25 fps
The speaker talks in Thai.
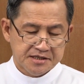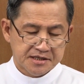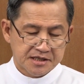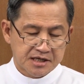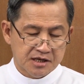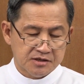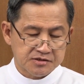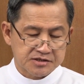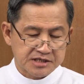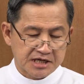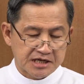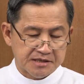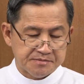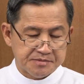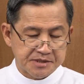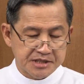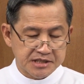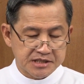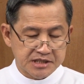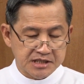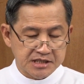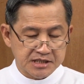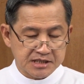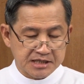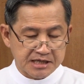เข้าใจพิ
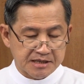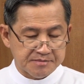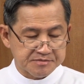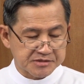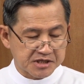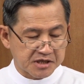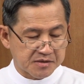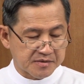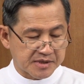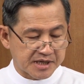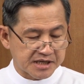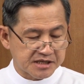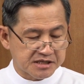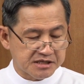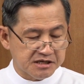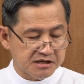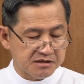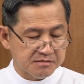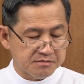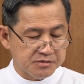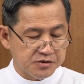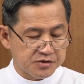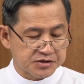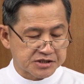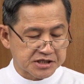ธีกรรมถวายเครื่อง
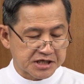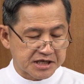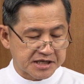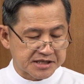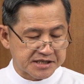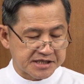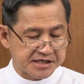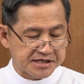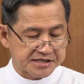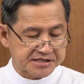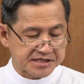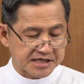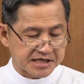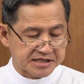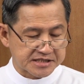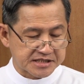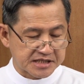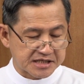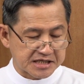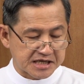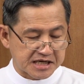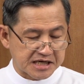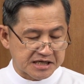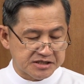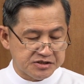บูชาในศาส
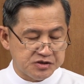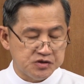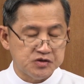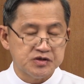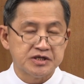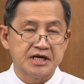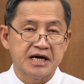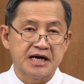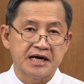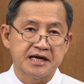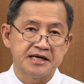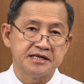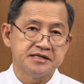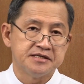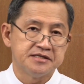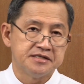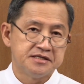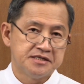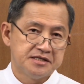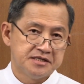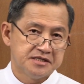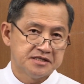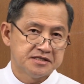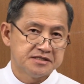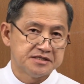นายูดาย
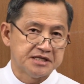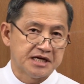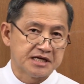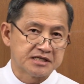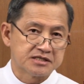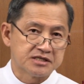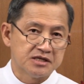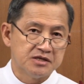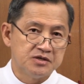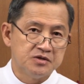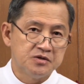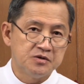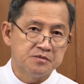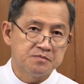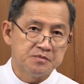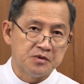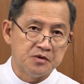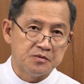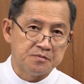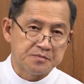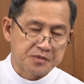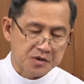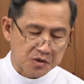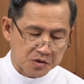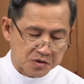อย่างทะลุปุ
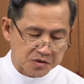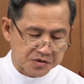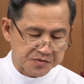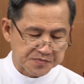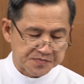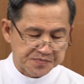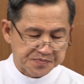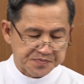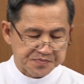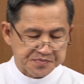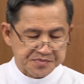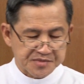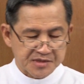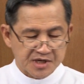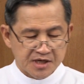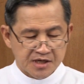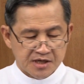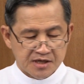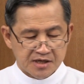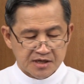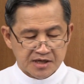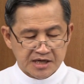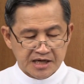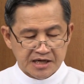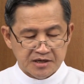โปรง
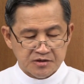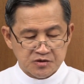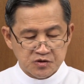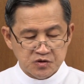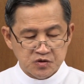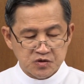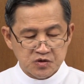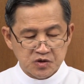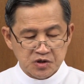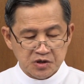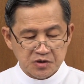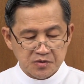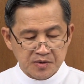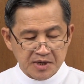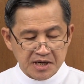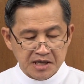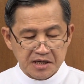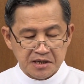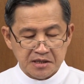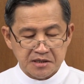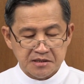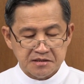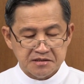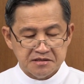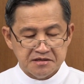และรู้ด้วยว่า
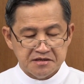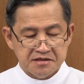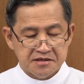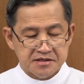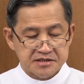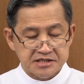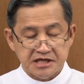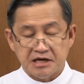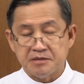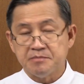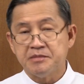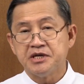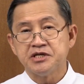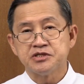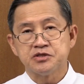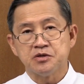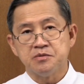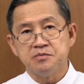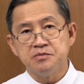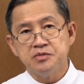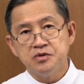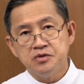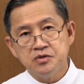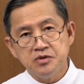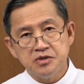ยังไม่สม
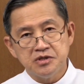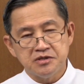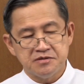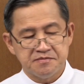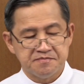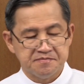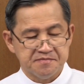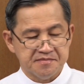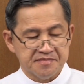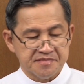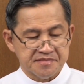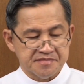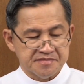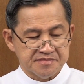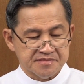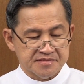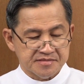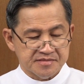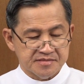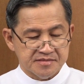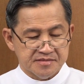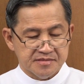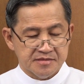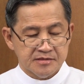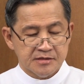บูรณ์
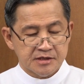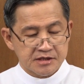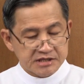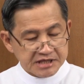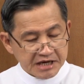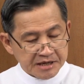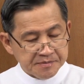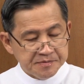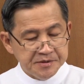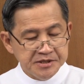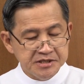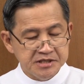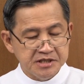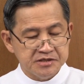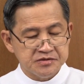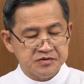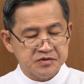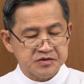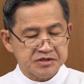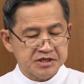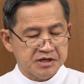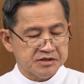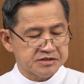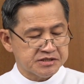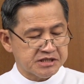แต่พระเยซู
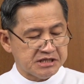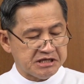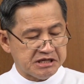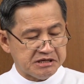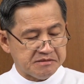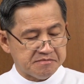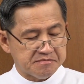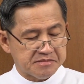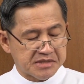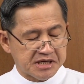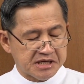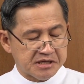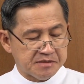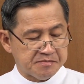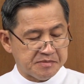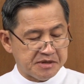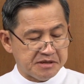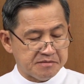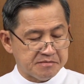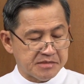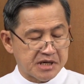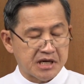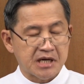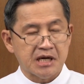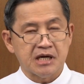เจ้าเสด็จมาเป็น
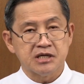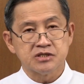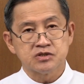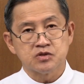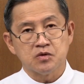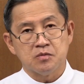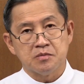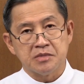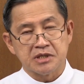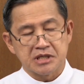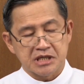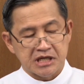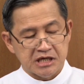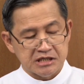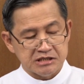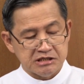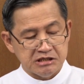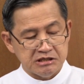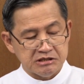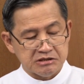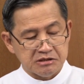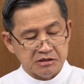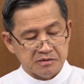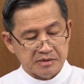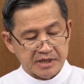มหาสมณะ
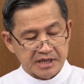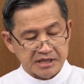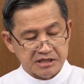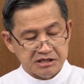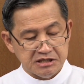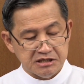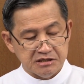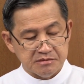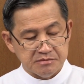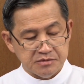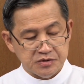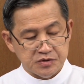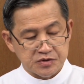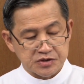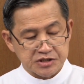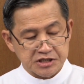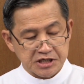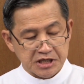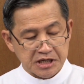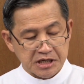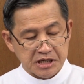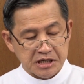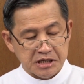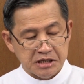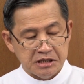ที่ถวายเครื่องบู
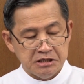ชา